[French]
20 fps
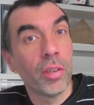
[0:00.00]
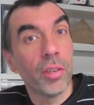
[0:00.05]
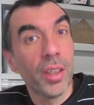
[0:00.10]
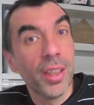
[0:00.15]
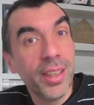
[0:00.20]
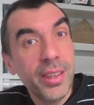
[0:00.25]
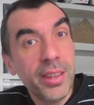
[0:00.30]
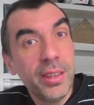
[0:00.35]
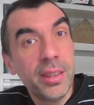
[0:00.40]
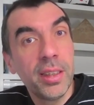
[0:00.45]

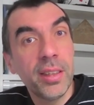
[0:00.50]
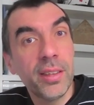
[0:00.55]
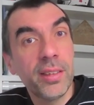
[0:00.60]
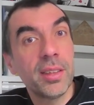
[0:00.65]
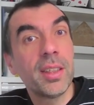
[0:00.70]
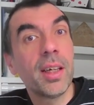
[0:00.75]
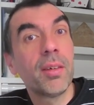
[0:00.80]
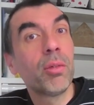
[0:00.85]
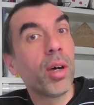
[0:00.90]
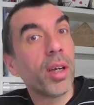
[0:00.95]
L'idée, c'est
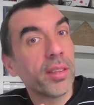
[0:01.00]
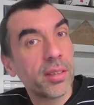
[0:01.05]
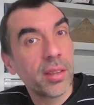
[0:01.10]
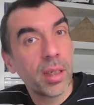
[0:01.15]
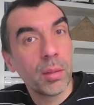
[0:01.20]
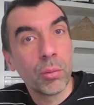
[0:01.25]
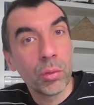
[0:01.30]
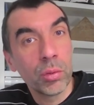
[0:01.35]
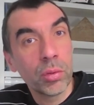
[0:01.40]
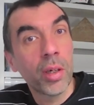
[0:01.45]
d'avoir sa
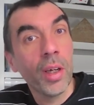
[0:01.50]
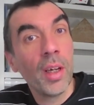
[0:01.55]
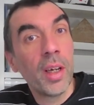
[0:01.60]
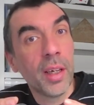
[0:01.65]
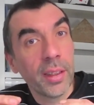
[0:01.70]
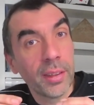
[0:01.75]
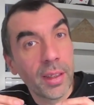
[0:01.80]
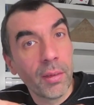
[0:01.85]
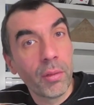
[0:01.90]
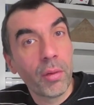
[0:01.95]
montre,
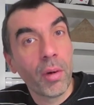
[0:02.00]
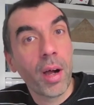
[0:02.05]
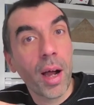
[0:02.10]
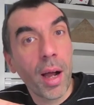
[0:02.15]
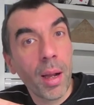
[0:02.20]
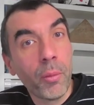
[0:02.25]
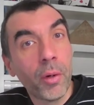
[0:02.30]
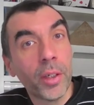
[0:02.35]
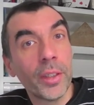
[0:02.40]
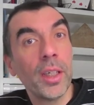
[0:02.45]
d'avoir un
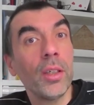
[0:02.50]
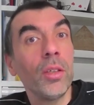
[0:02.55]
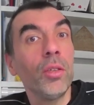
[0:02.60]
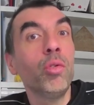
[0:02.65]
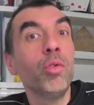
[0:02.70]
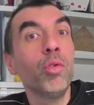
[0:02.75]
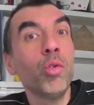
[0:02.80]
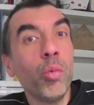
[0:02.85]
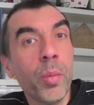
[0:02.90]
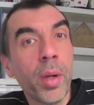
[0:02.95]
moyen
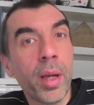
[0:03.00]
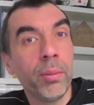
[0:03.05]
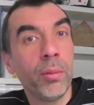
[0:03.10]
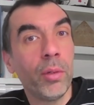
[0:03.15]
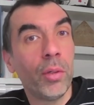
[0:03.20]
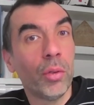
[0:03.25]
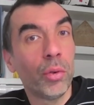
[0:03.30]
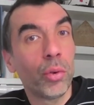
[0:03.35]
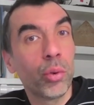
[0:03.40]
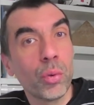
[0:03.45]
nous-mêmes
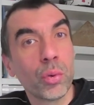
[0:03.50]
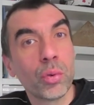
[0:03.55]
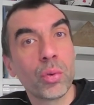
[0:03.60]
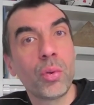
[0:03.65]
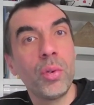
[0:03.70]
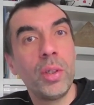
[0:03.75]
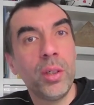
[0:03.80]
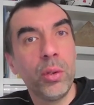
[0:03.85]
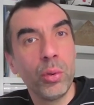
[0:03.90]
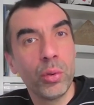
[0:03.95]
de
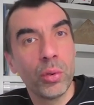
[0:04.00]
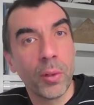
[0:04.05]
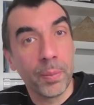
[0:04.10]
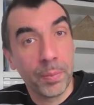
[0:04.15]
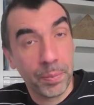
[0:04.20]
contrôler le temps.